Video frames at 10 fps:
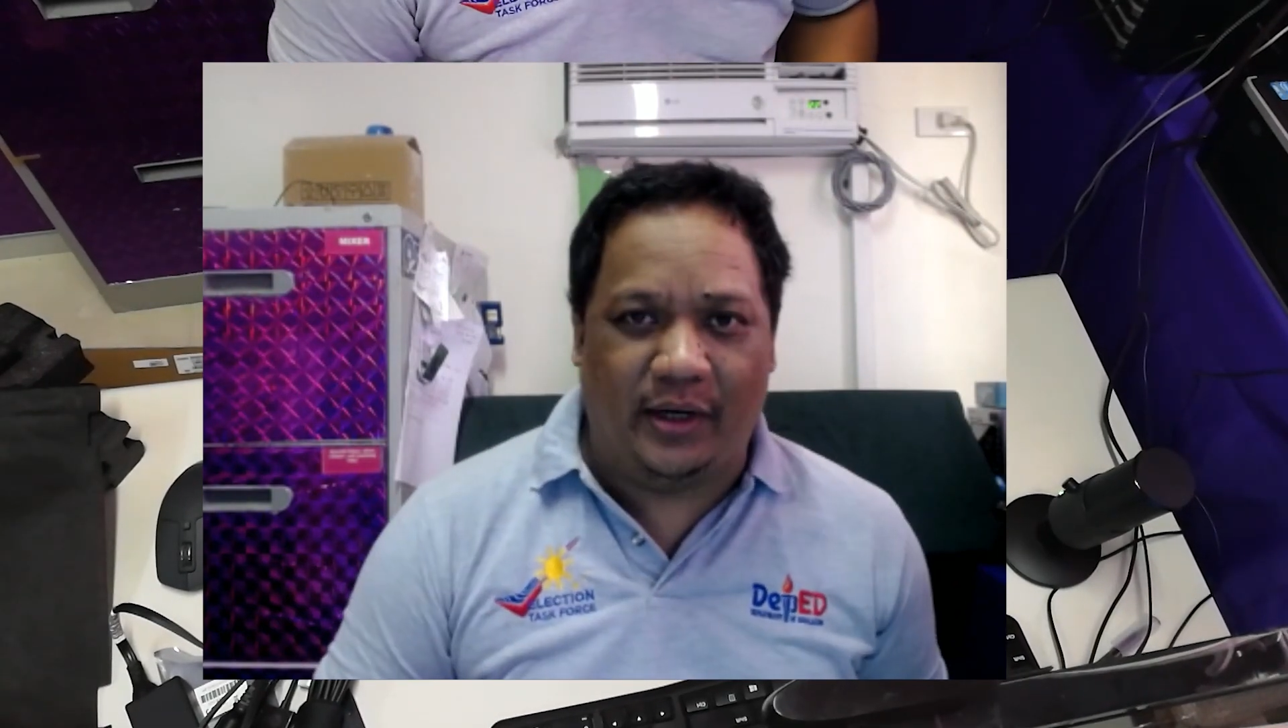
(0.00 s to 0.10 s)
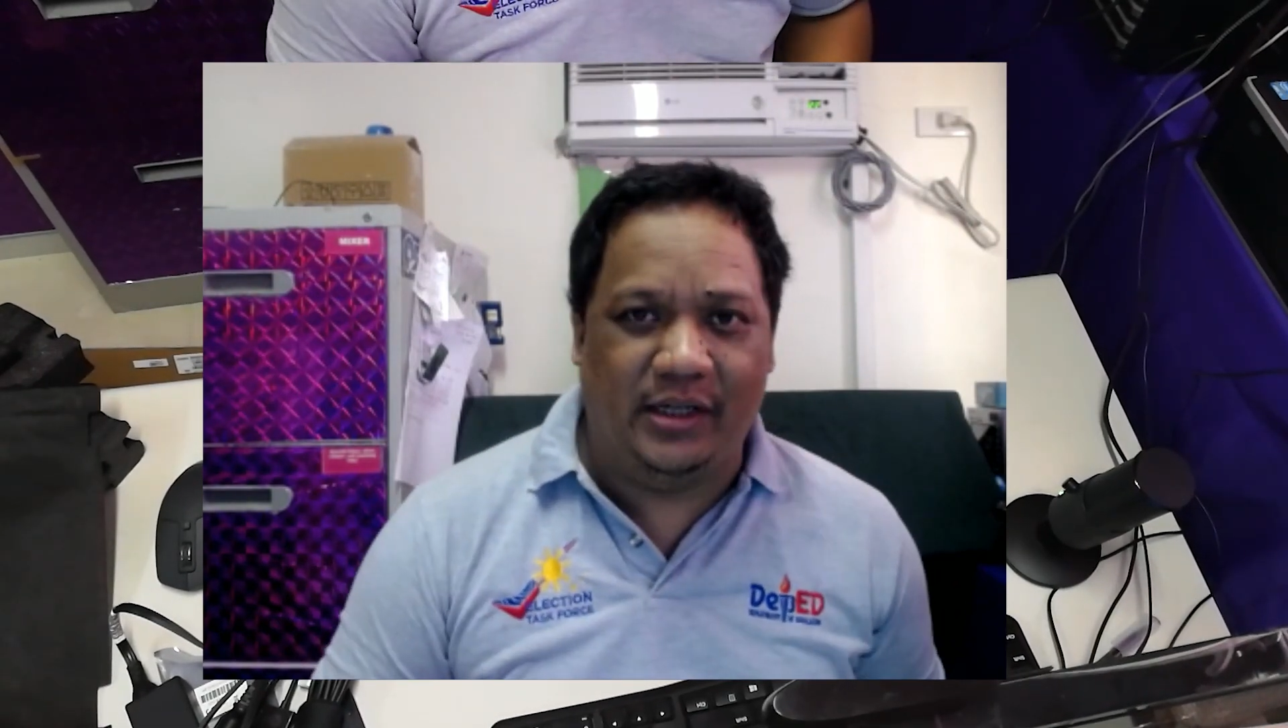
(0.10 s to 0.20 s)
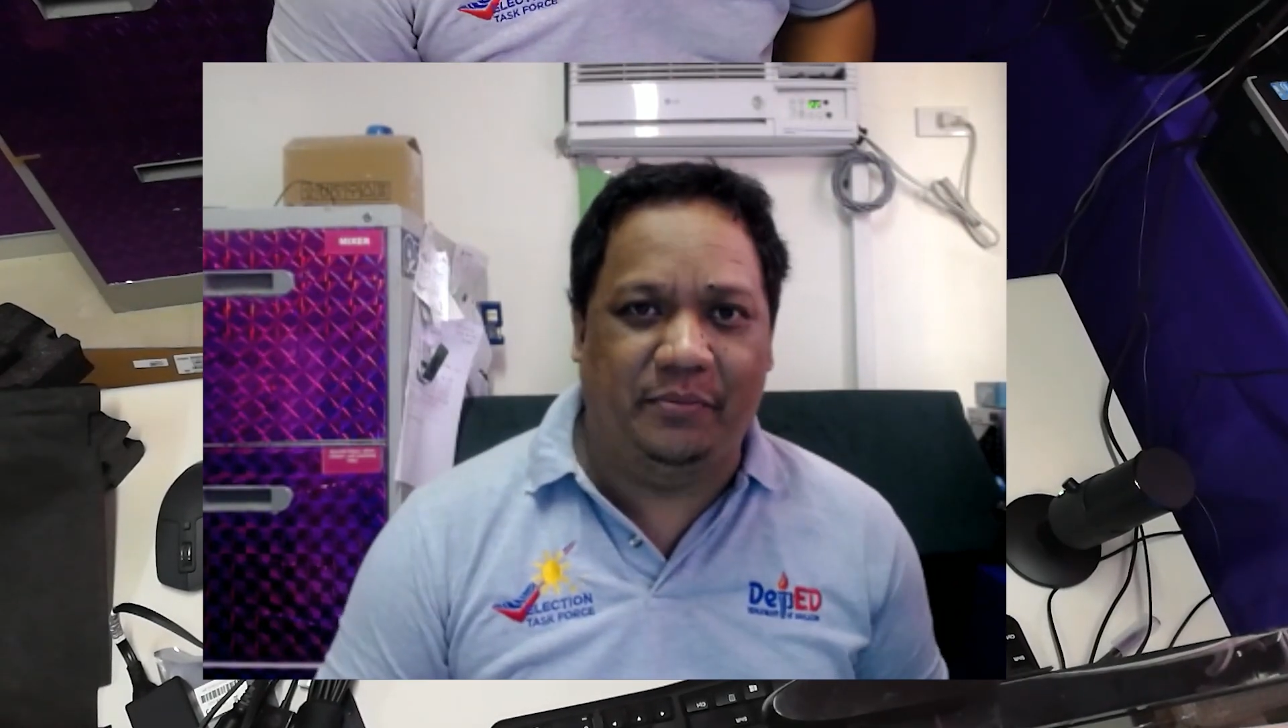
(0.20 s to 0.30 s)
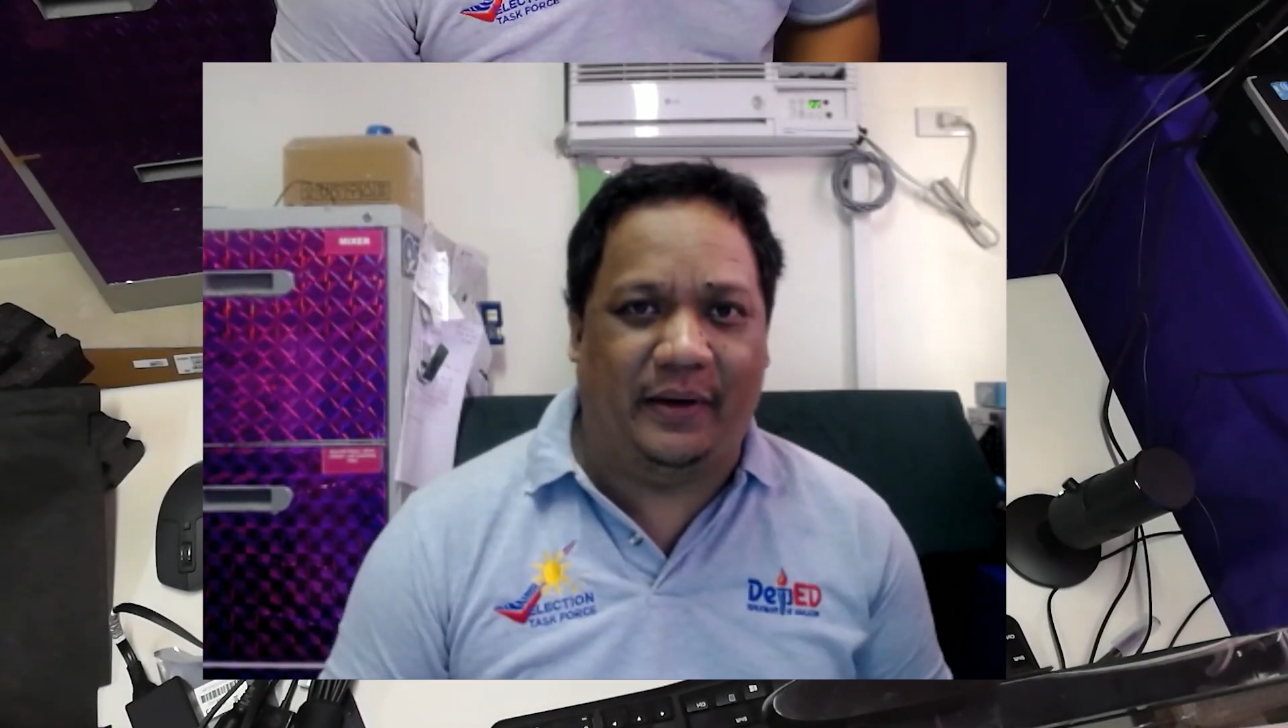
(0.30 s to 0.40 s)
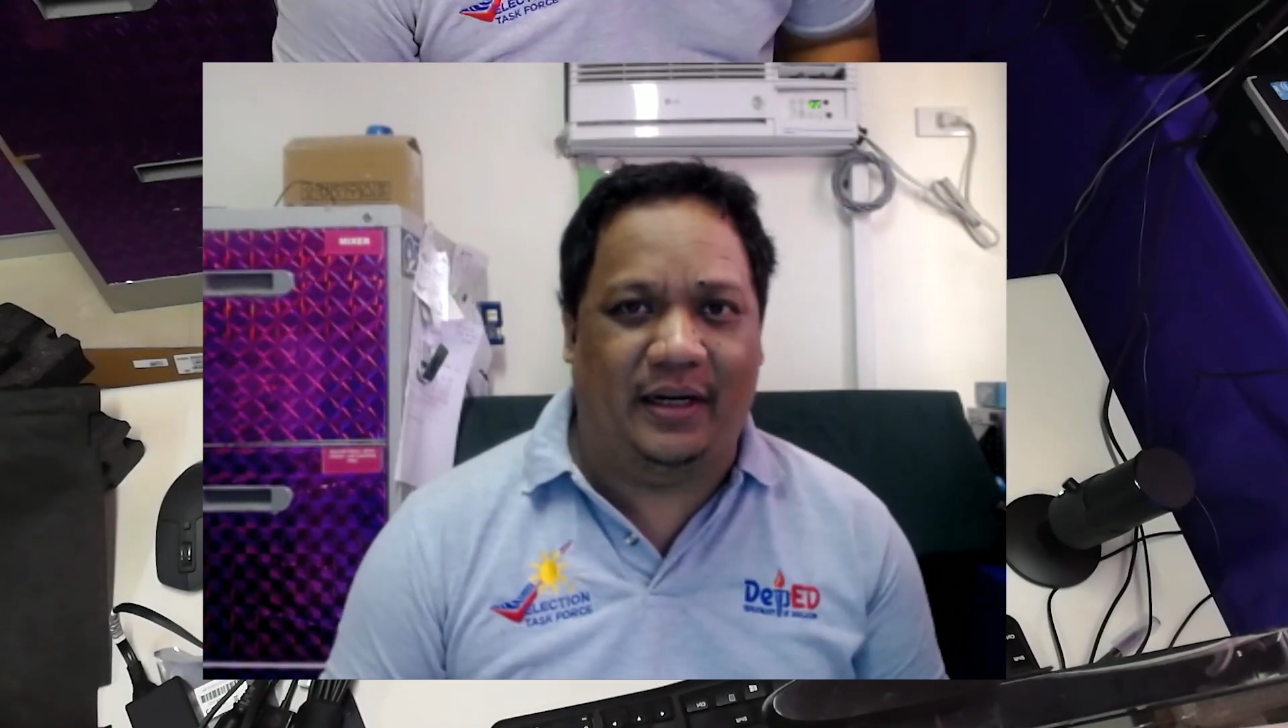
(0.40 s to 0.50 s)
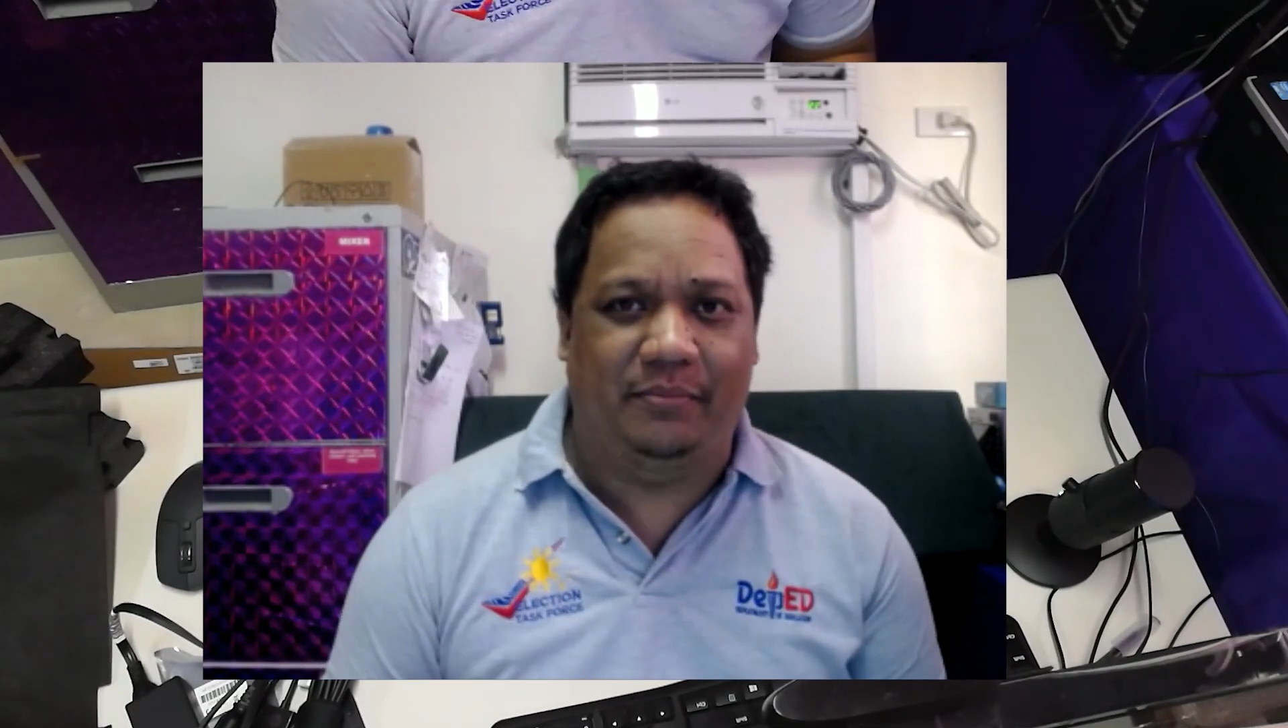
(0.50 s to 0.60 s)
kayo para